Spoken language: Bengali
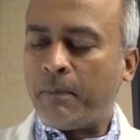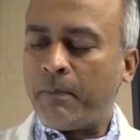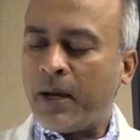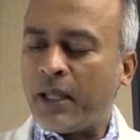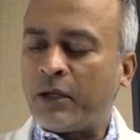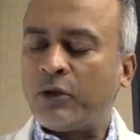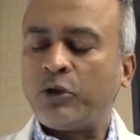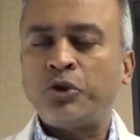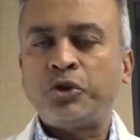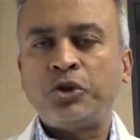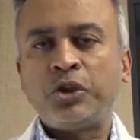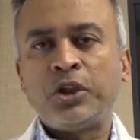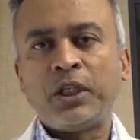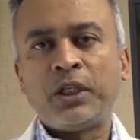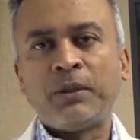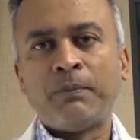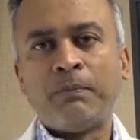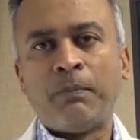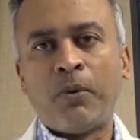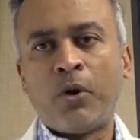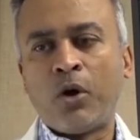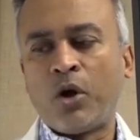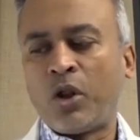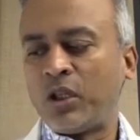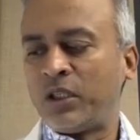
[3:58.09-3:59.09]
মানসিক
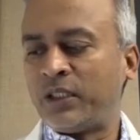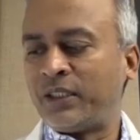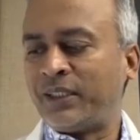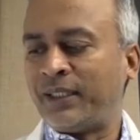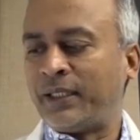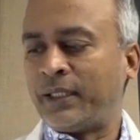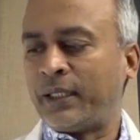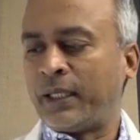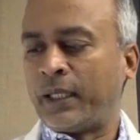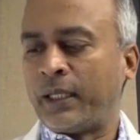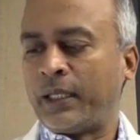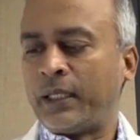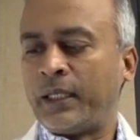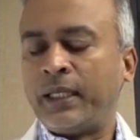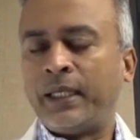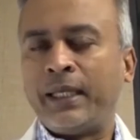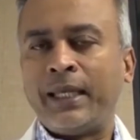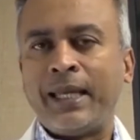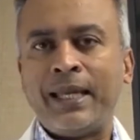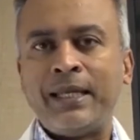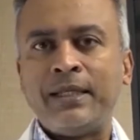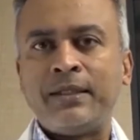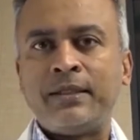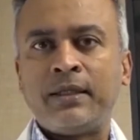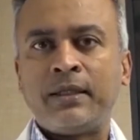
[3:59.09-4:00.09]
বল নিয়ে
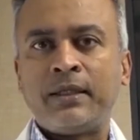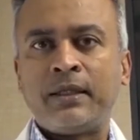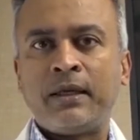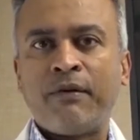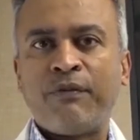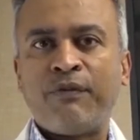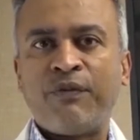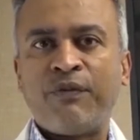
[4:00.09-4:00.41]
এইটিকে